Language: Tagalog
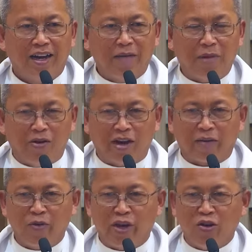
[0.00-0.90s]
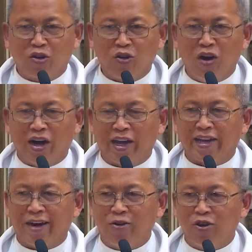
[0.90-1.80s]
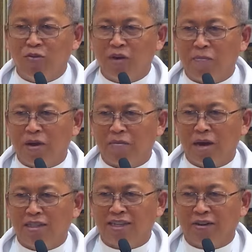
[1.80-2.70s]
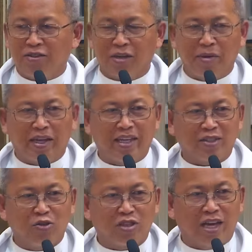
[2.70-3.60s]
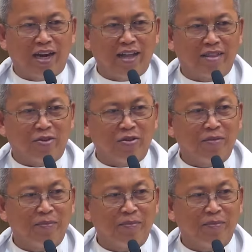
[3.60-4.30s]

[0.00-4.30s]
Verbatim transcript: labaw nagmoingon ko ang ikaunom nga pagbasa unsa may gisgutan ato